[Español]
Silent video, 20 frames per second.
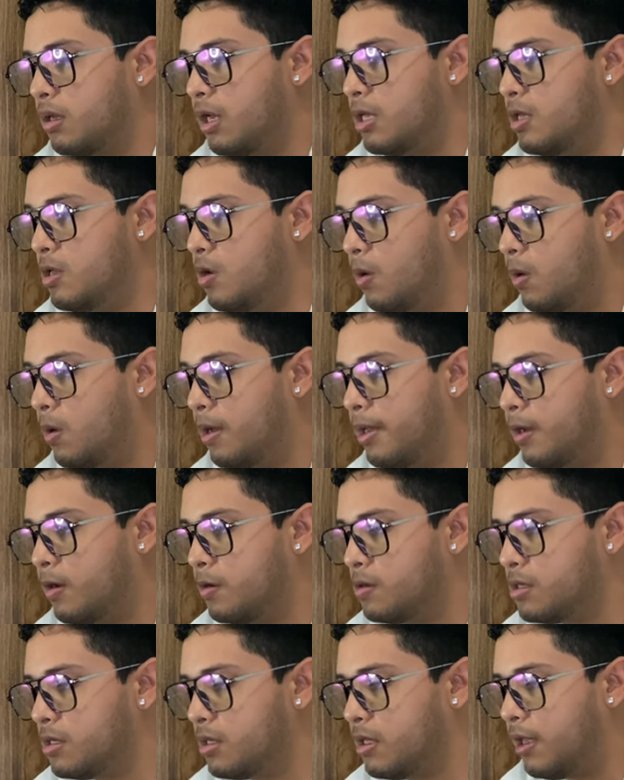que yo he
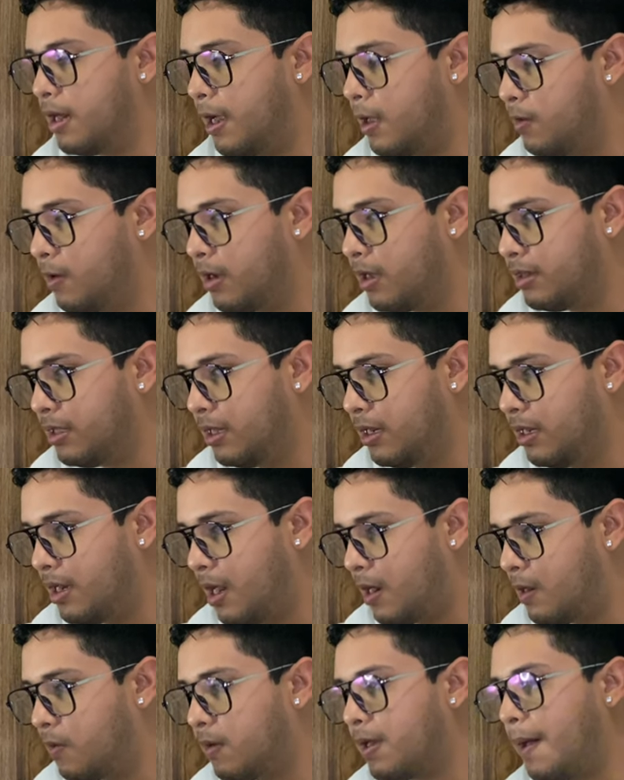considerado que tienen
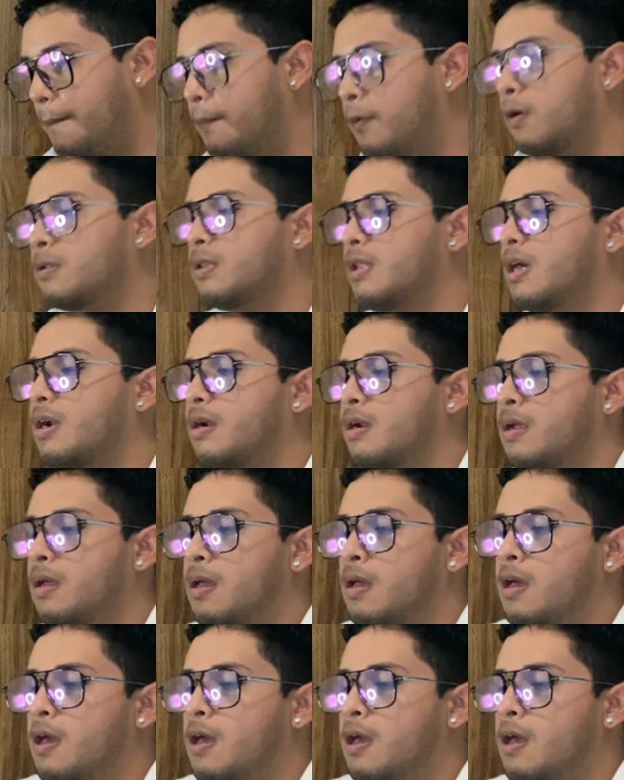algo que aportar,